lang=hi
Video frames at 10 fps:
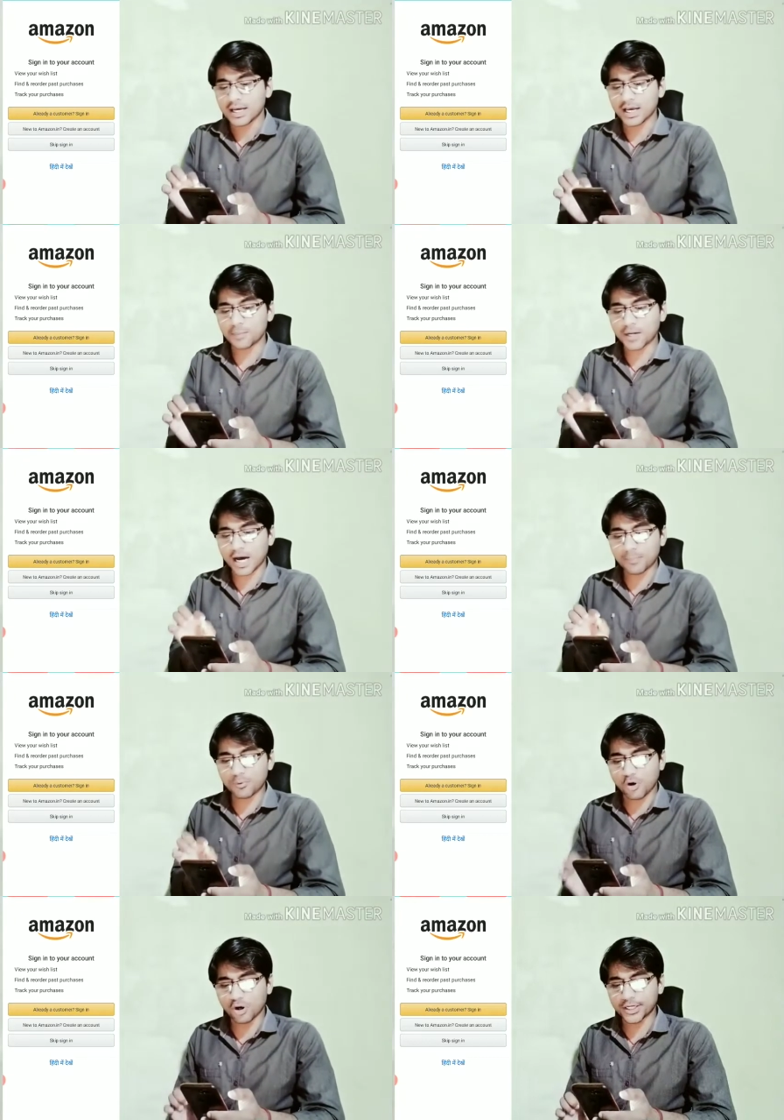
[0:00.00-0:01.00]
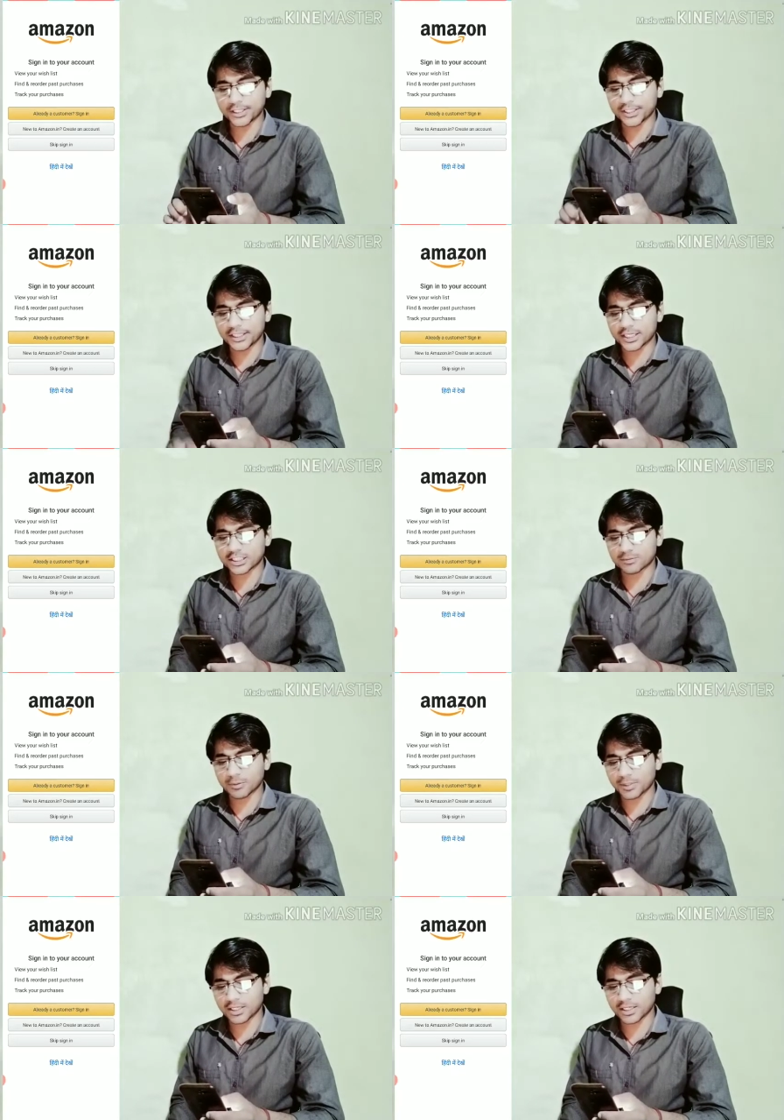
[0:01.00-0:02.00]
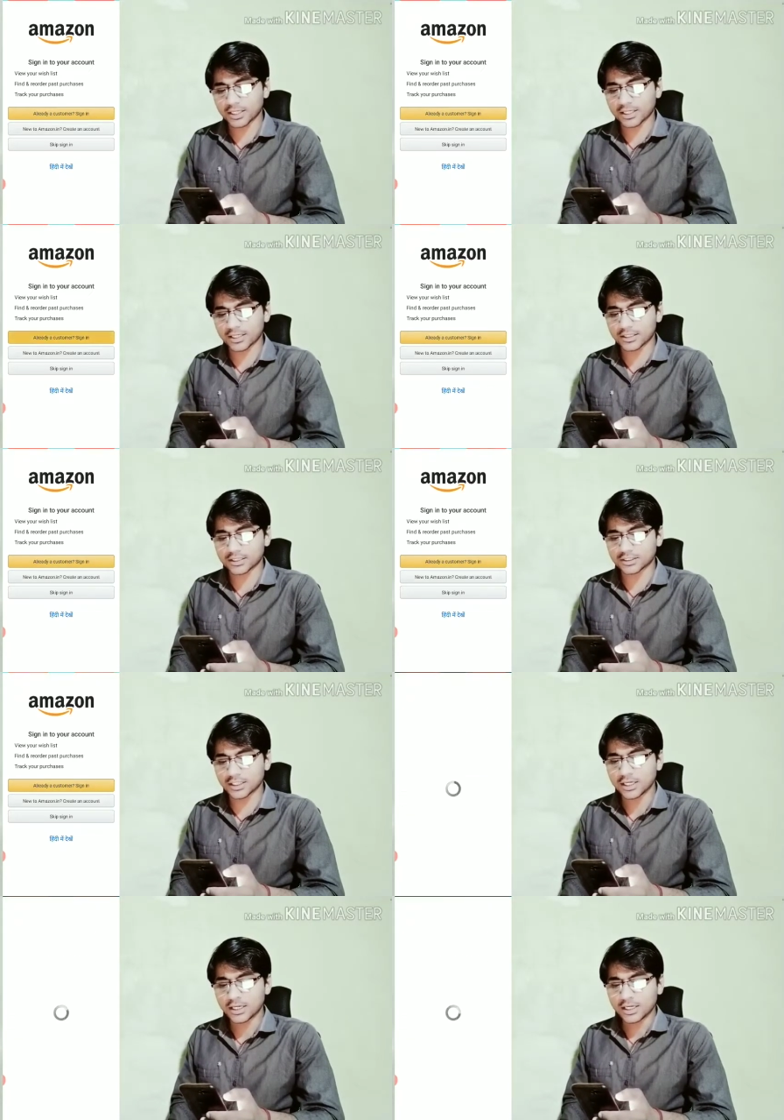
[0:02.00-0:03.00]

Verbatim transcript: यहाँ पर आप ऑलरेडी एक कस्टमर पर क्लिक कर दीजिए